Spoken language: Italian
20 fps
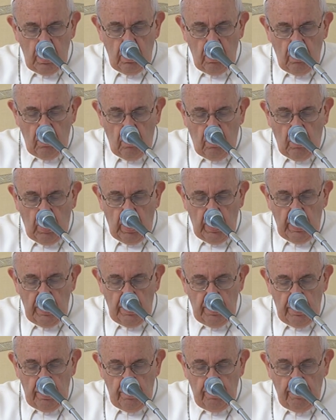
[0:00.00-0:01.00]

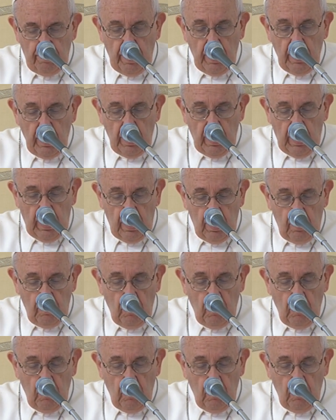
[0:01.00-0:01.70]
guai per, al